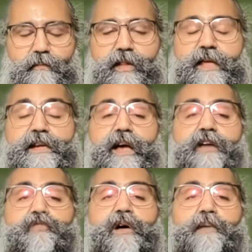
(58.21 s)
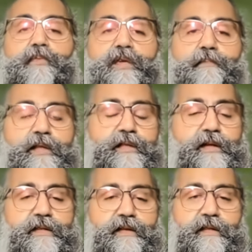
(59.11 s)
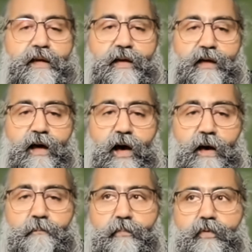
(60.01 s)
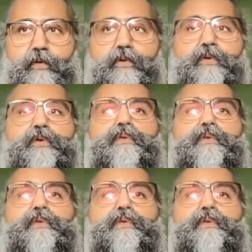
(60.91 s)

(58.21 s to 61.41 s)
बल्कि टैरो आपकी मदद कर सकता है आपको